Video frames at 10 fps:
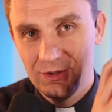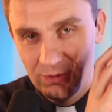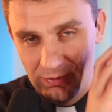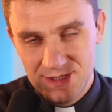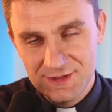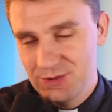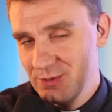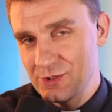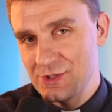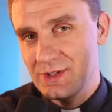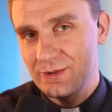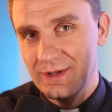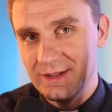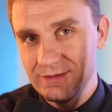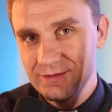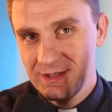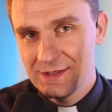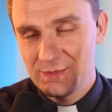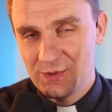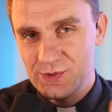to bardzo dobrze, że akurat w
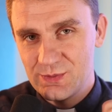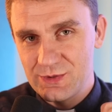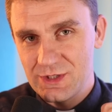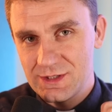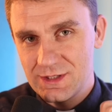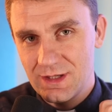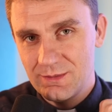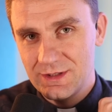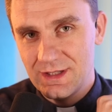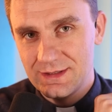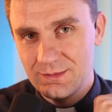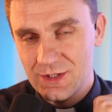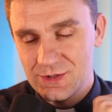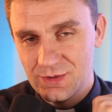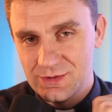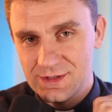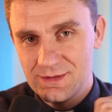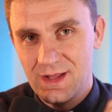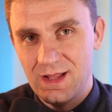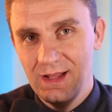ten sposób przeżyjemy dany miesiąc.